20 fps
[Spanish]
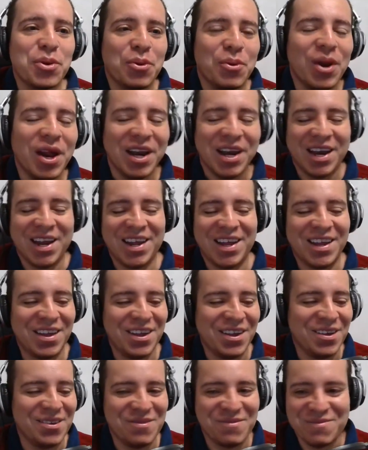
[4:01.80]
problema.
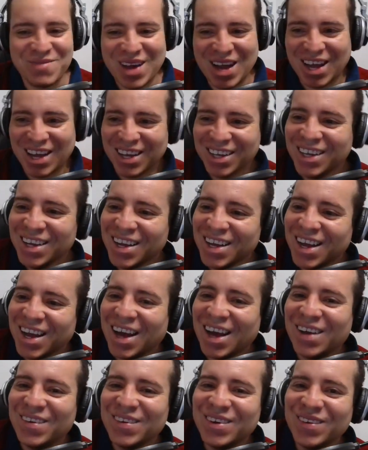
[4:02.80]

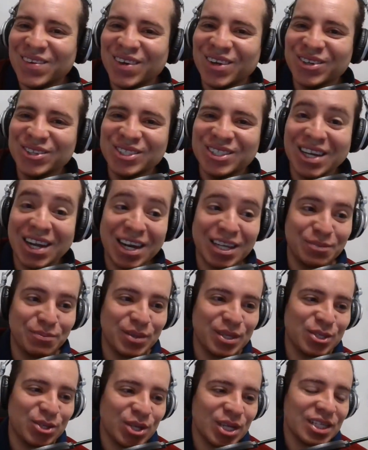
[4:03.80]
a mí no me gustan las
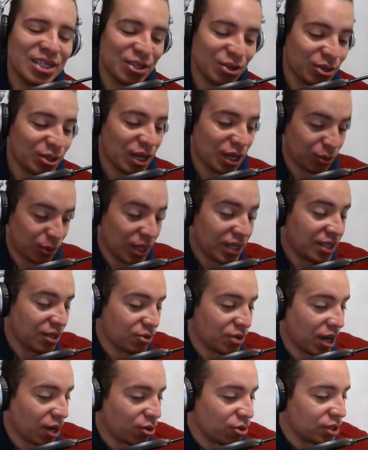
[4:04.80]
pensiones. Y yo les voy a
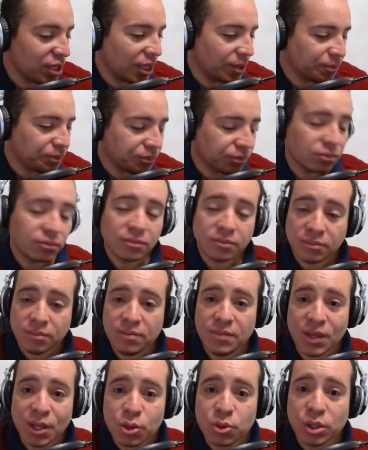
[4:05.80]
decir una cosa
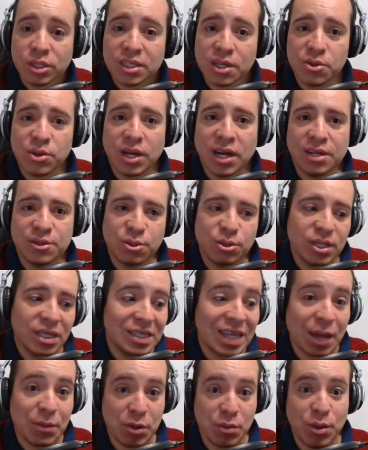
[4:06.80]
yo enseño de las
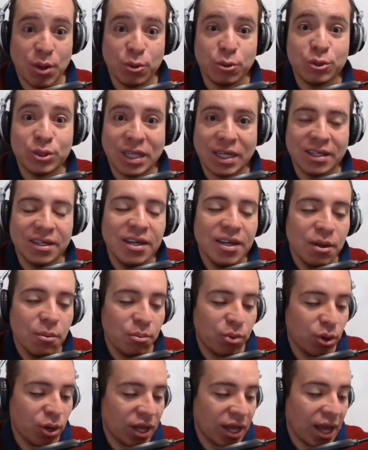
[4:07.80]
cosas que a mí me gustan.
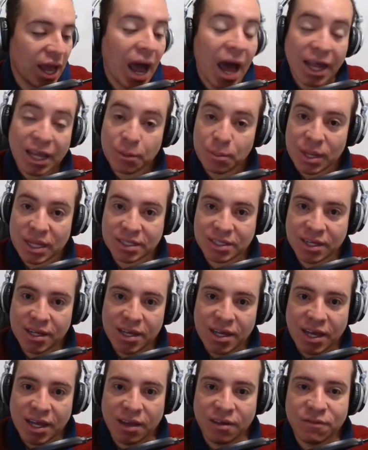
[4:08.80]
Porque además,
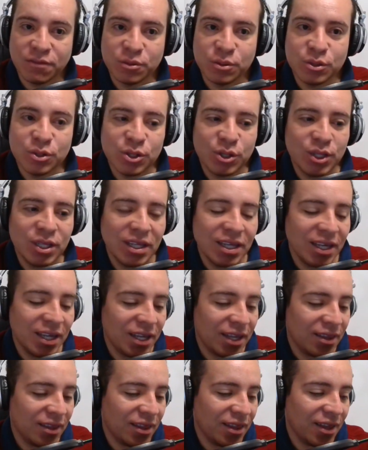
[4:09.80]
en función
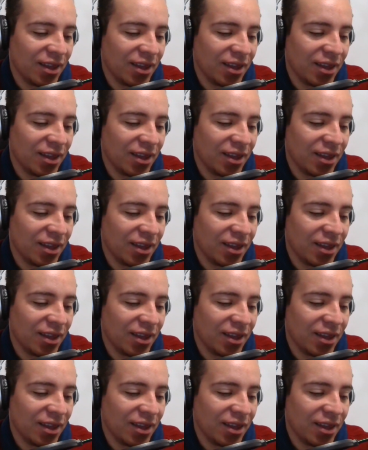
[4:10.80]
de,